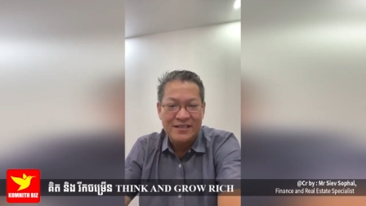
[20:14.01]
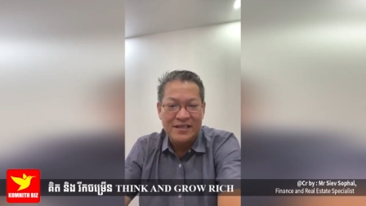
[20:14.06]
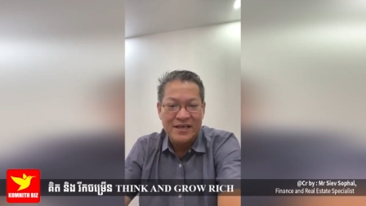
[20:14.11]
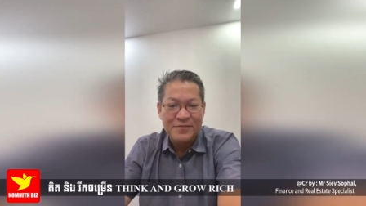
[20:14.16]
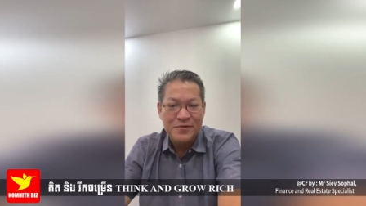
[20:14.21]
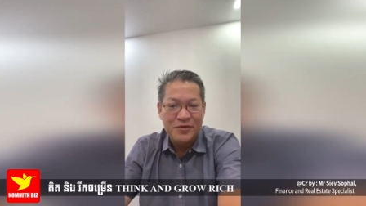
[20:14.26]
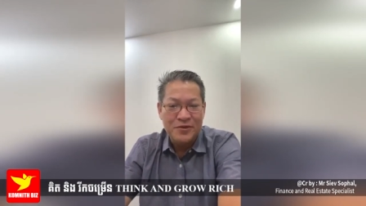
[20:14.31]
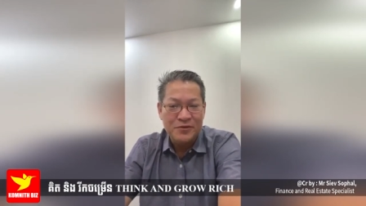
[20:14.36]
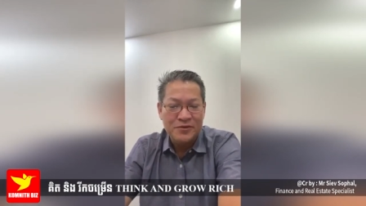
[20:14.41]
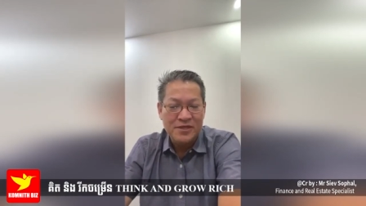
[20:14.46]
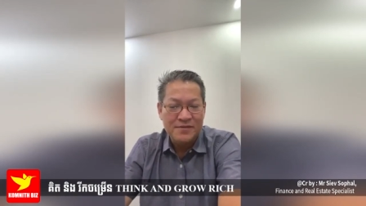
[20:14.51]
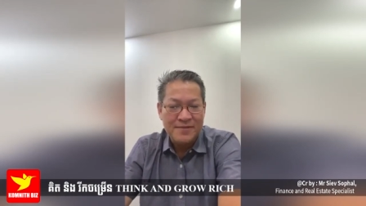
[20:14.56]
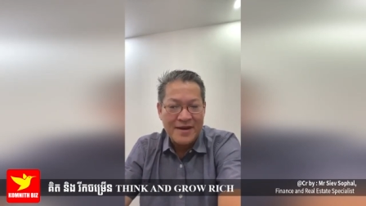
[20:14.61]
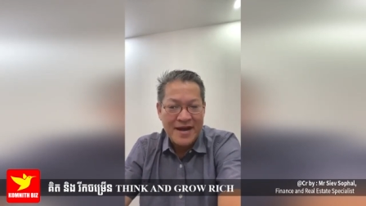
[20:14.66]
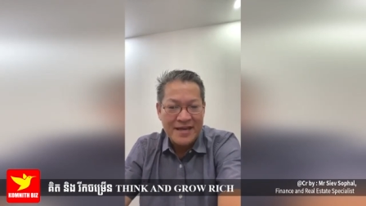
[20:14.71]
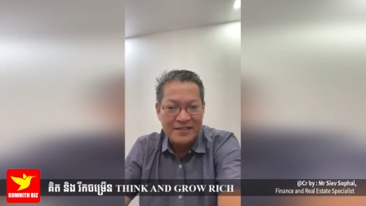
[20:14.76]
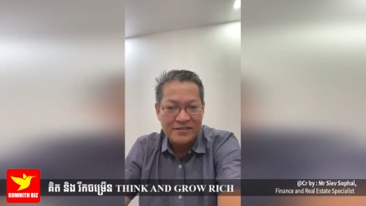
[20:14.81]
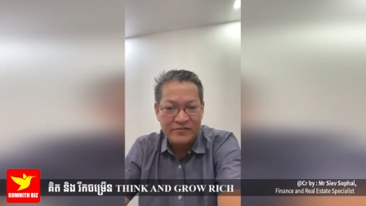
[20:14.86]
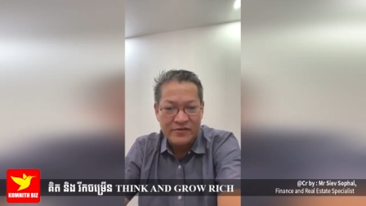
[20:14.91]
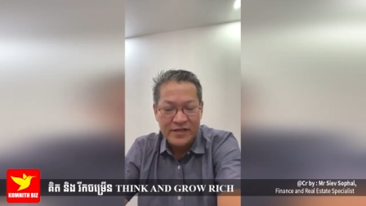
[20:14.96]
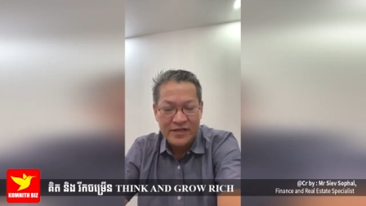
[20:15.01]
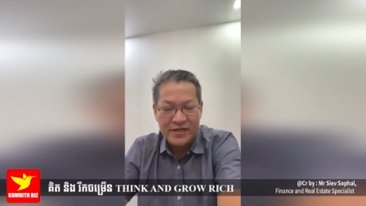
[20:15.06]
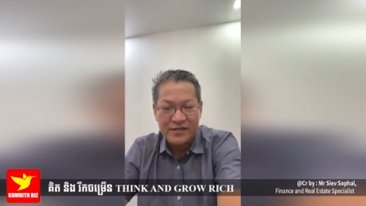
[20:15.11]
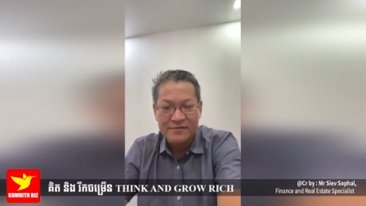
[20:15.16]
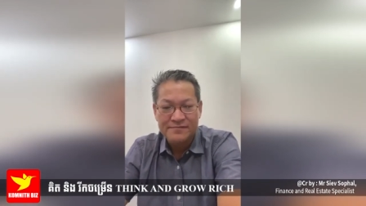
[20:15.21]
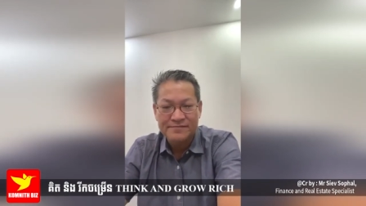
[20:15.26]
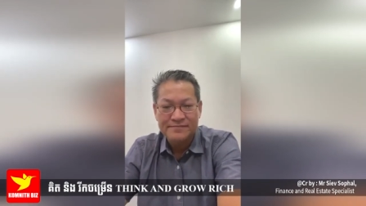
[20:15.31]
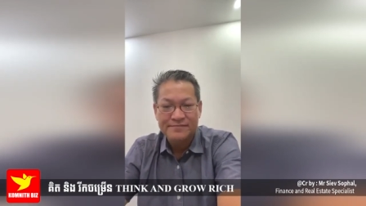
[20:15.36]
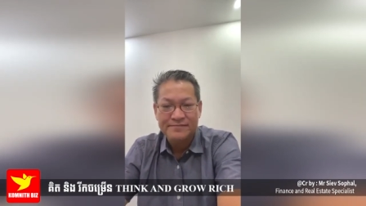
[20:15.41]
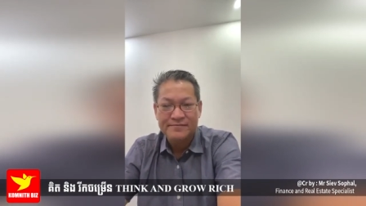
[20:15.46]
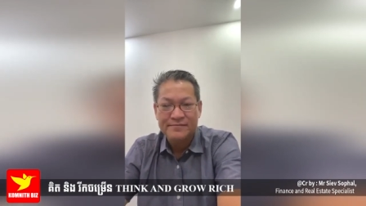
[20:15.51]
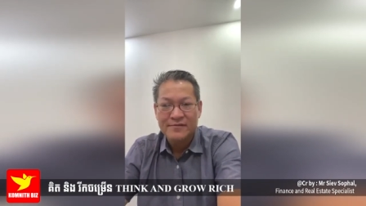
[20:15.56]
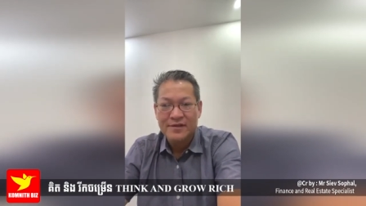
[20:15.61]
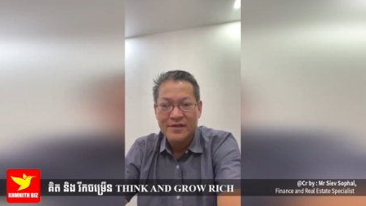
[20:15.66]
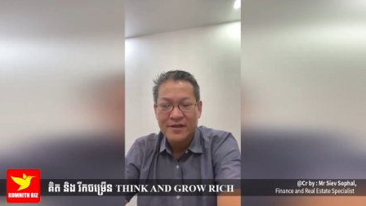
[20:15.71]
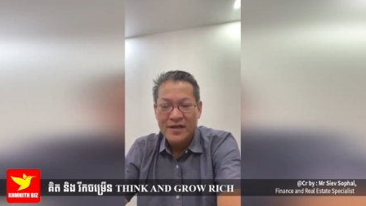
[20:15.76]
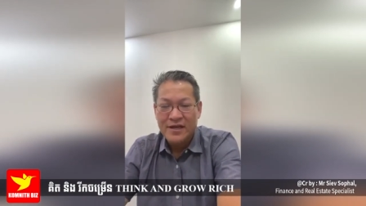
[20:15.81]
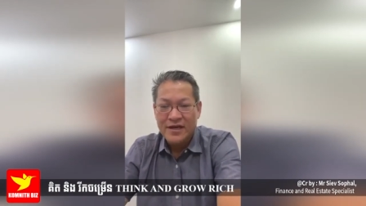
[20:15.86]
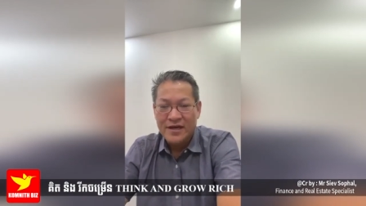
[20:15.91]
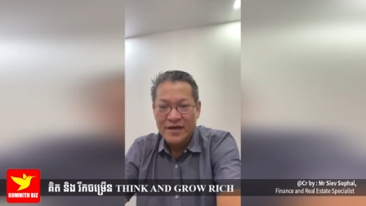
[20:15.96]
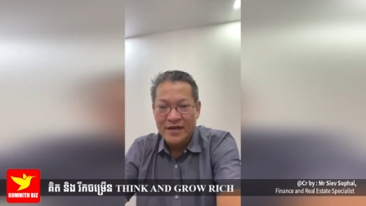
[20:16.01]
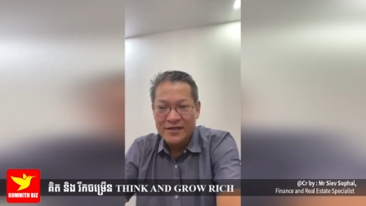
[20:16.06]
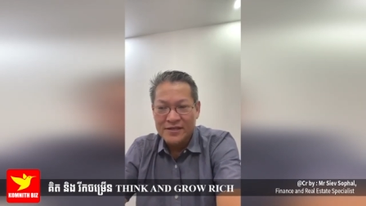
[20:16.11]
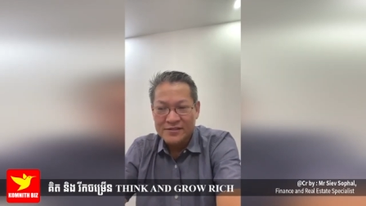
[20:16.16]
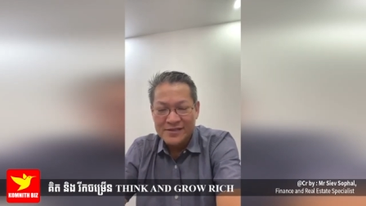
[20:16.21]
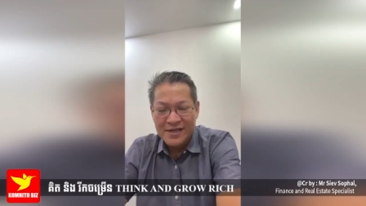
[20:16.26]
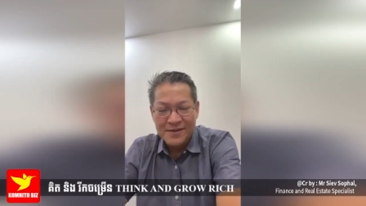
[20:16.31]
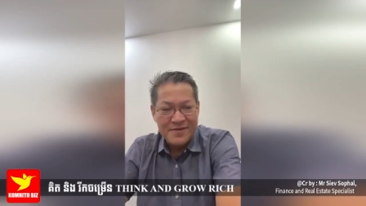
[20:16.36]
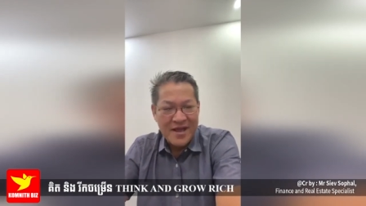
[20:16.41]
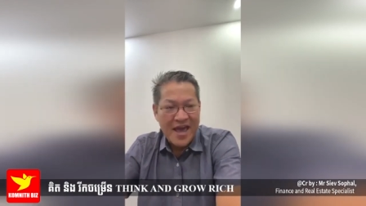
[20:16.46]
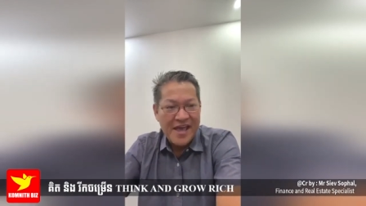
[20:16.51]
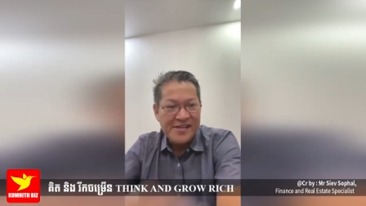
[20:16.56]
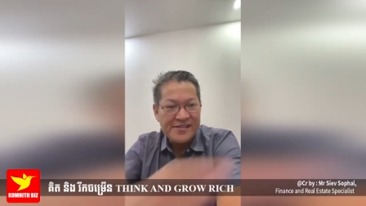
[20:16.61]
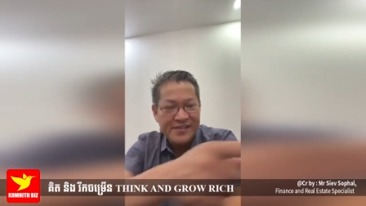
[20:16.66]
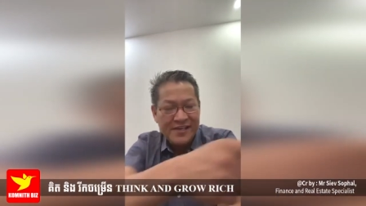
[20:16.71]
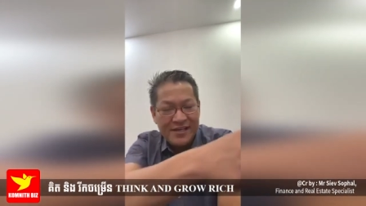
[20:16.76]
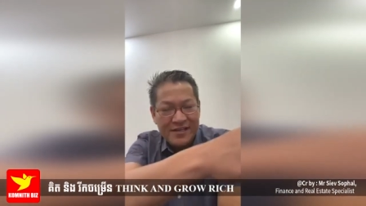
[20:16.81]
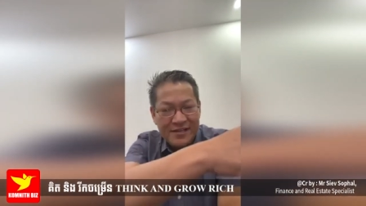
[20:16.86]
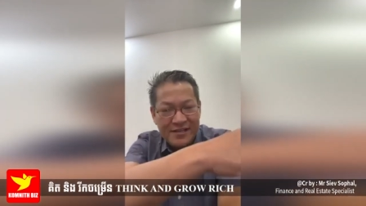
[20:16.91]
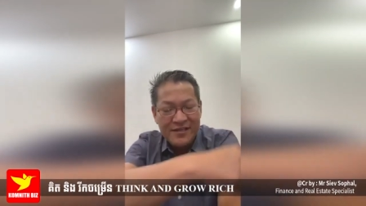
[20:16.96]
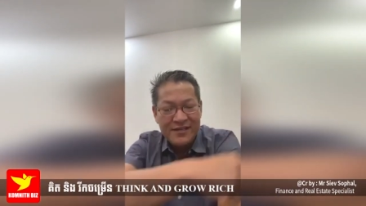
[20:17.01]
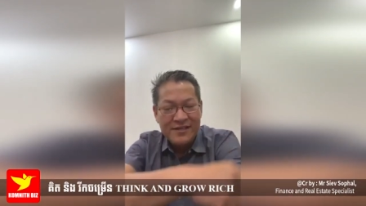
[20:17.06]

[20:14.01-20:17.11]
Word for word: kim vô tao phải hai chỉ vật này ai giờ shop này anh chứ